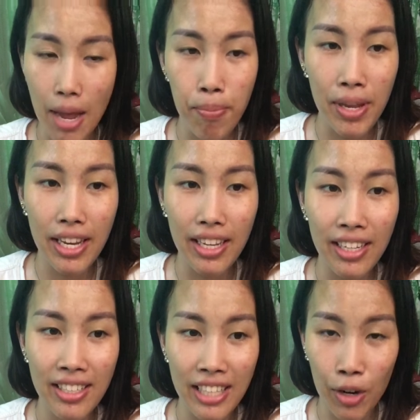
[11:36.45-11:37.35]
ใช้ปี
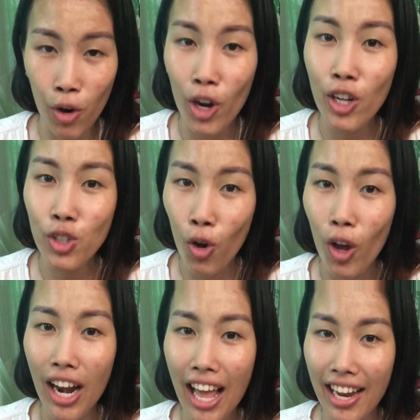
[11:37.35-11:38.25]
1อย่างน้อยก็ถ
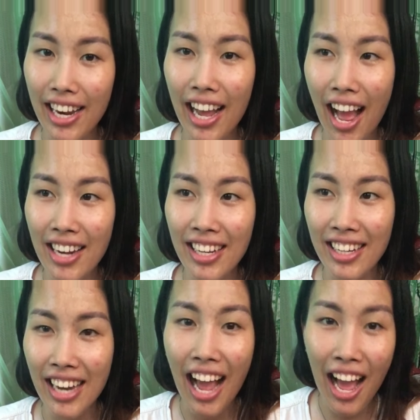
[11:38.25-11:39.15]
อนแหละได้ครั้ง
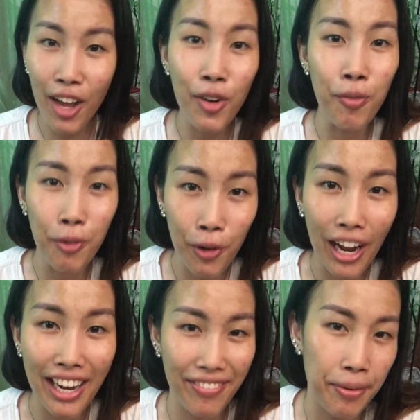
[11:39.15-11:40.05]
หนึ่งได้ค่าขนม
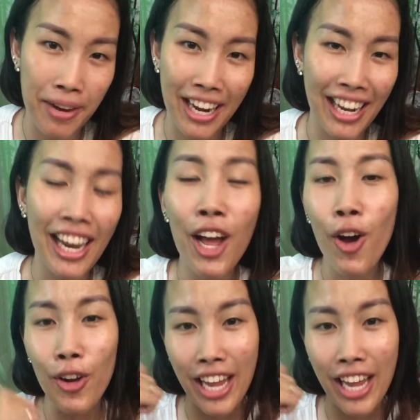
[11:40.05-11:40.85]
ด้วยประมาณนั้น